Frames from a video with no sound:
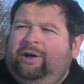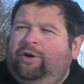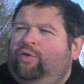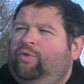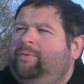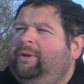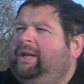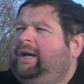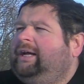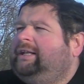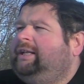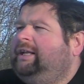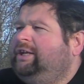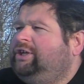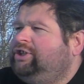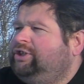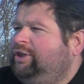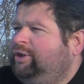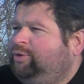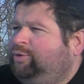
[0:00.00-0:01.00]
У меня
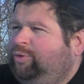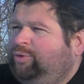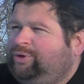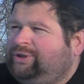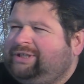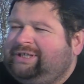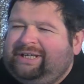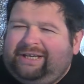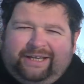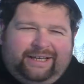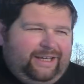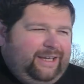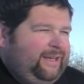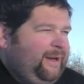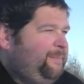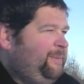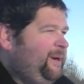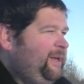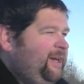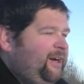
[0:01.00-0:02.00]
отличная Турция, и
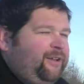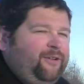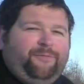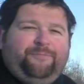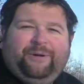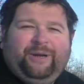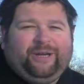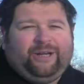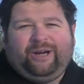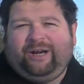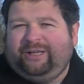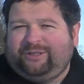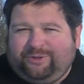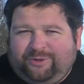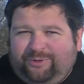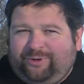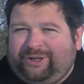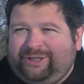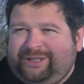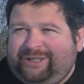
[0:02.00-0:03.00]
я приехал в
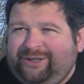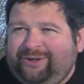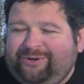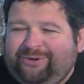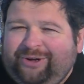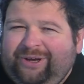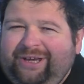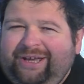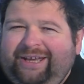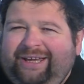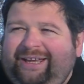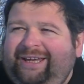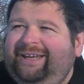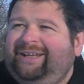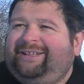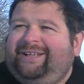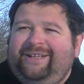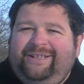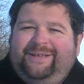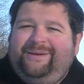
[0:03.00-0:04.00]
прекрасную Россию. И
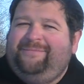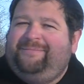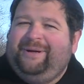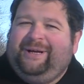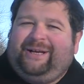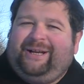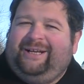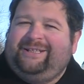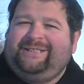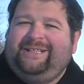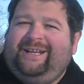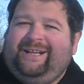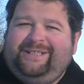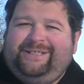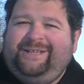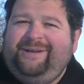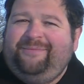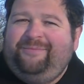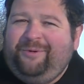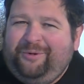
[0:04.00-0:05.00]
это не прекрасная
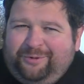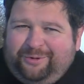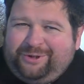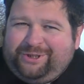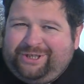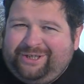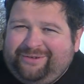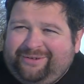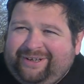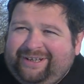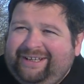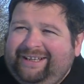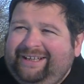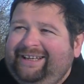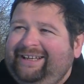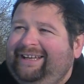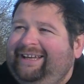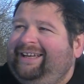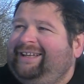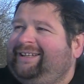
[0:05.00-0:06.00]
Россия будущего,
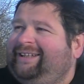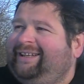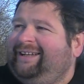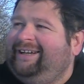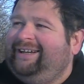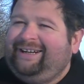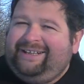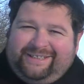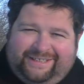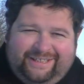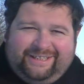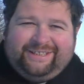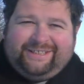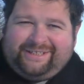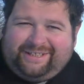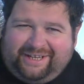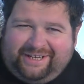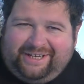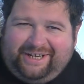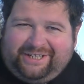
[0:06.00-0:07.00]
это Россия
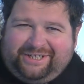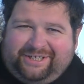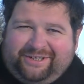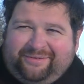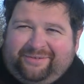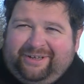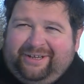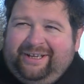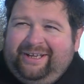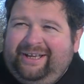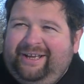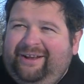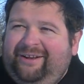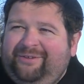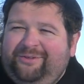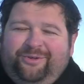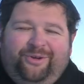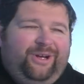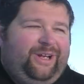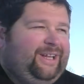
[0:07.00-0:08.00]
настоящего.
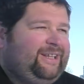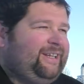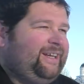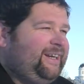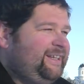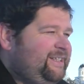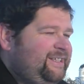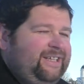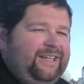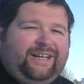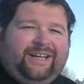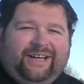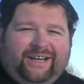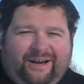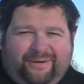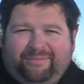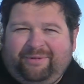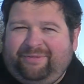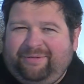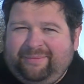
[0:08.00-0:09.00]
Но это Россия
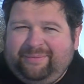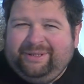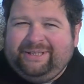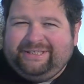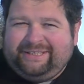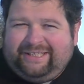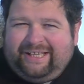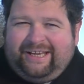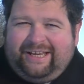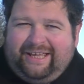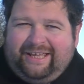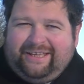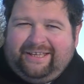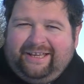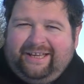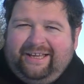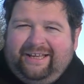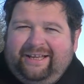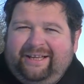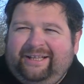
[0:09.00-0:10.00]
храмов и монастырей,
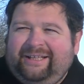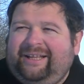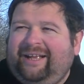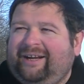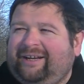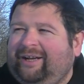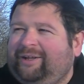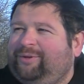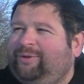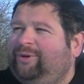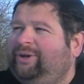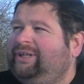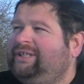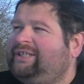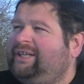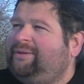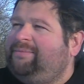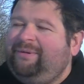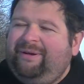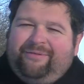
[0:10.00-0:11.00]
та, которая
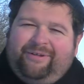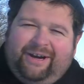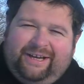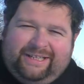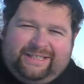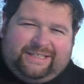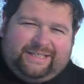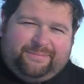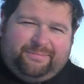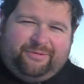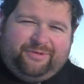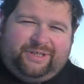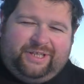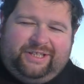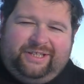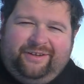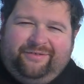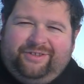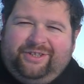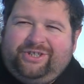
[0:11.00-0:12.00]
затмевается
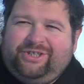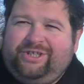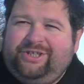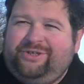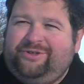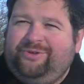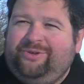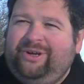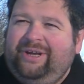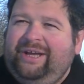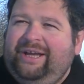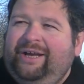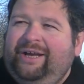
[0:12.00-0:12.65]
повседневной жизнью.